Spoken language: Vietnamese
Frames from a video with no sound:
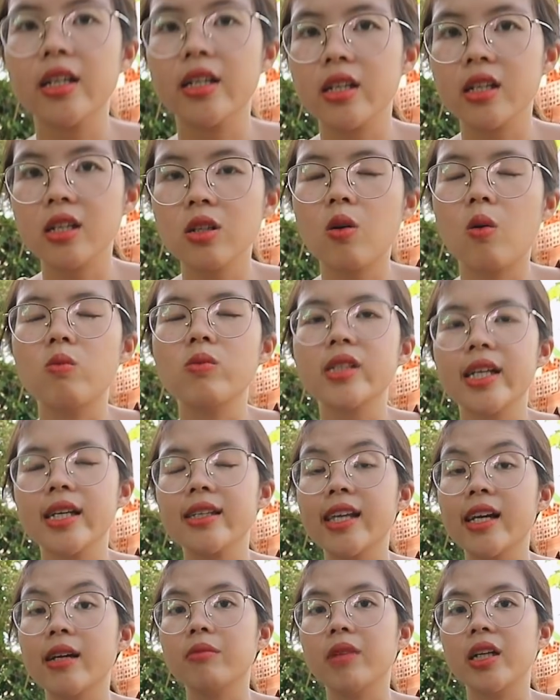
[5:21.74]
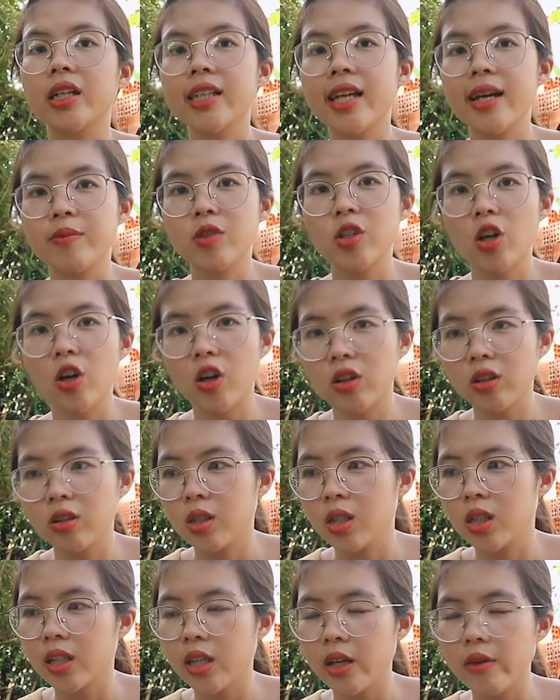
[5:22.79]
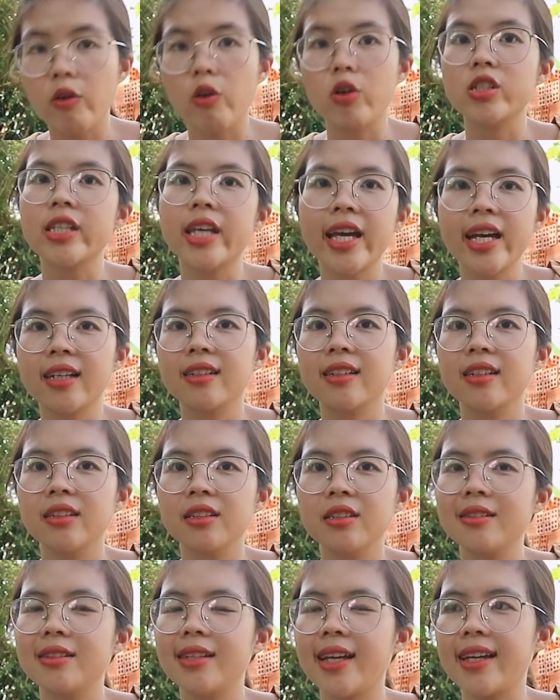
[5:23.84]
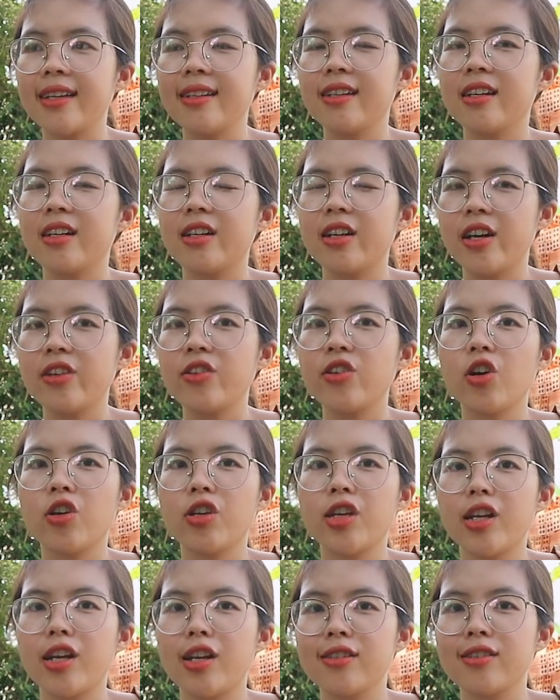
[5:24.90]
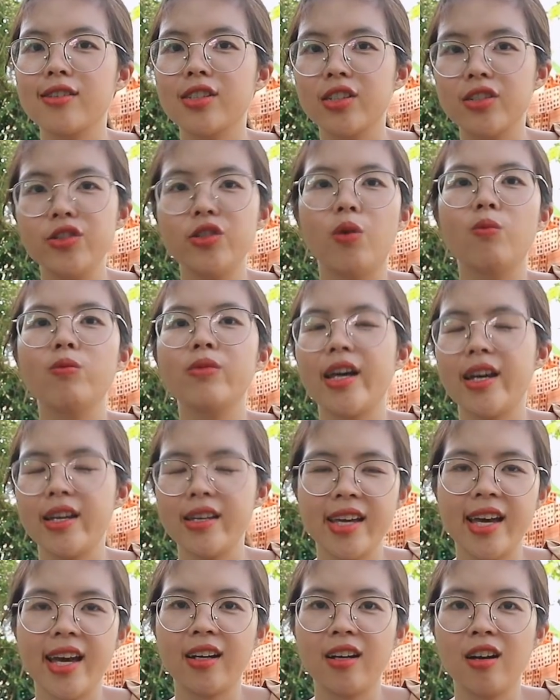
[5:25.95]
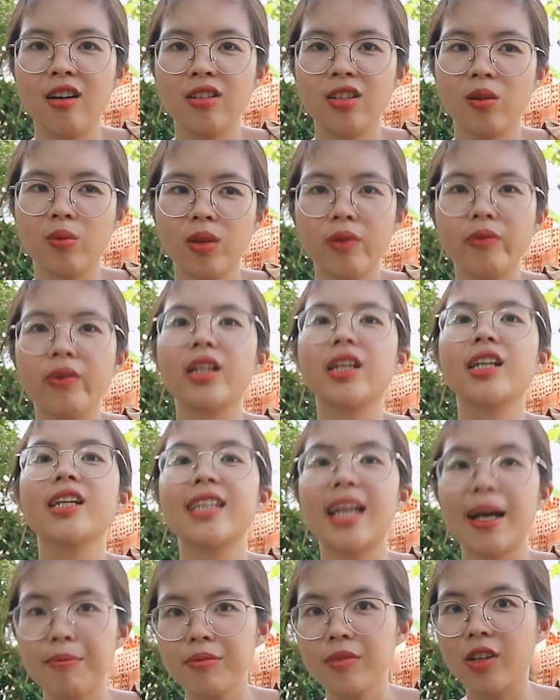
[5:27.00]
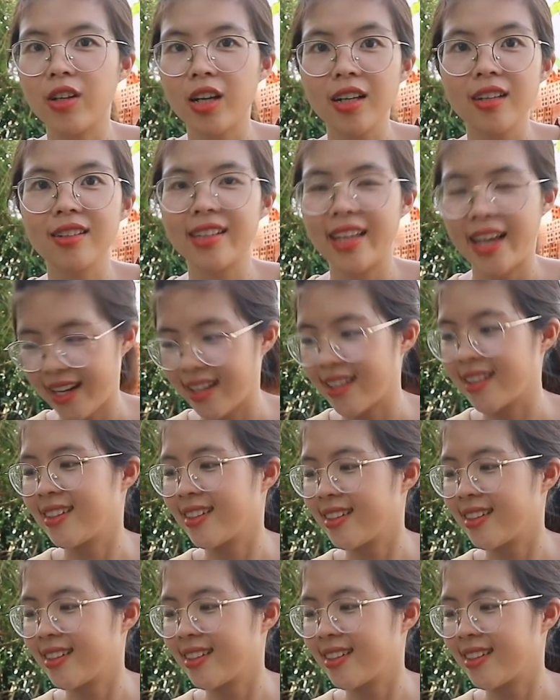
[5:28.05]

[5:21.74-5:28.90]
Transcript: thì yến cũng sẽ trang bị thêm cho cái vòi sen như vậy à, để cho gia đình sử dụng dễ dàng hơn trong cái việc đi tắm rồi đó nha dạ.